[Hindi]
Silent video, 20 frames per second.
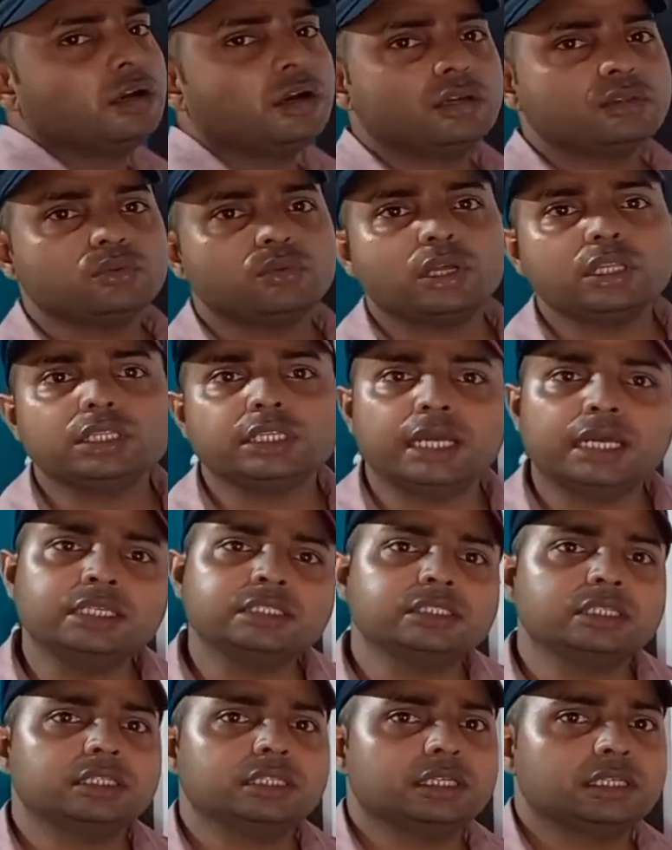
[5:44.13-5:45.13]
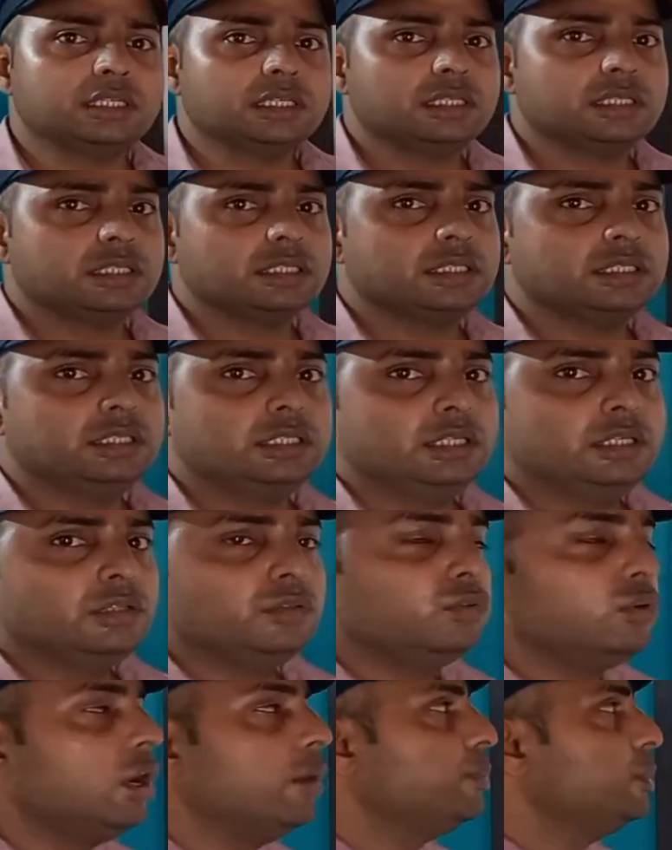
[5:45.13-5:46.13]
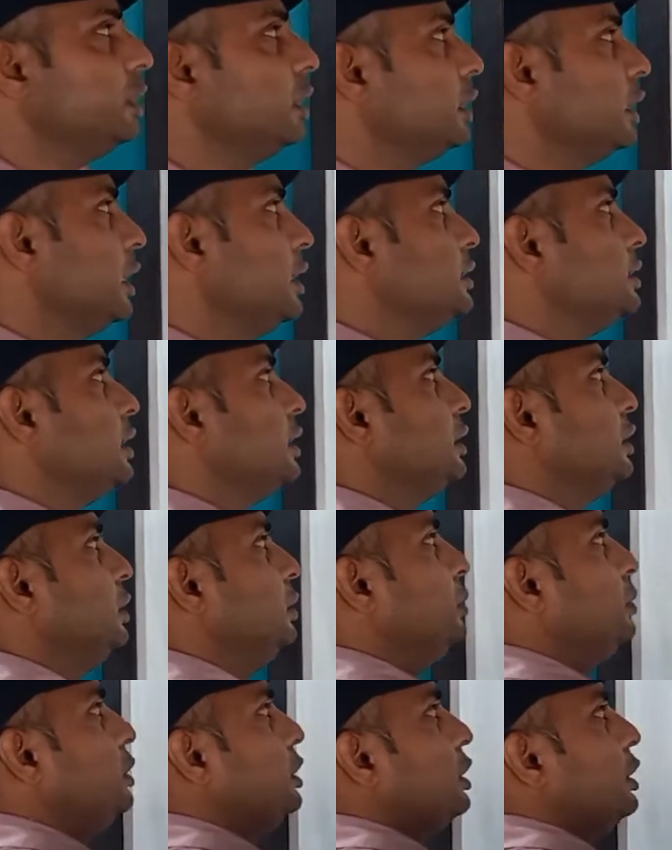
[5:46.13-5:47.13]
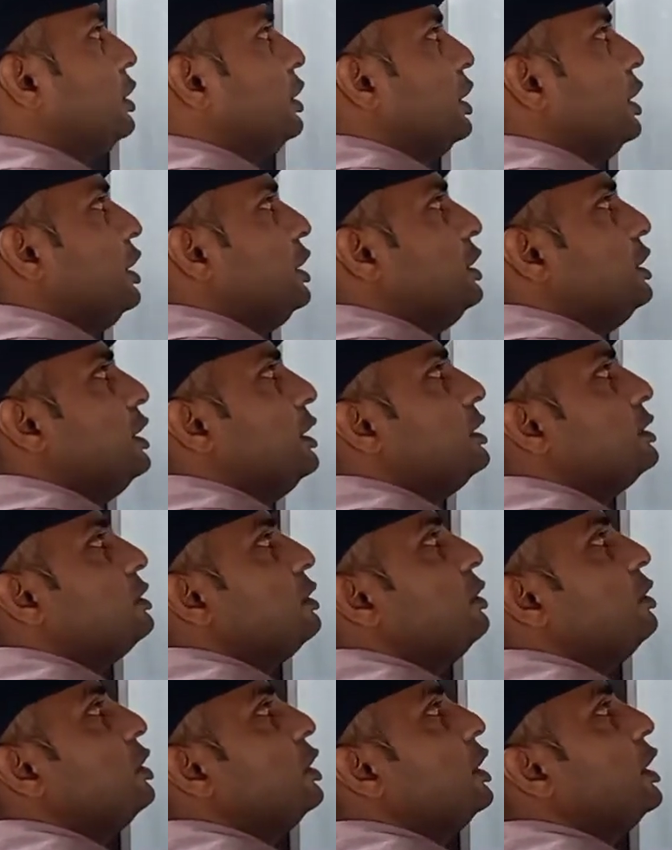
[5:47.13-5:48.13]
और थोड़ा ध्यान से देखेंगे तो आप ये कह सकते हो कि रेडियस और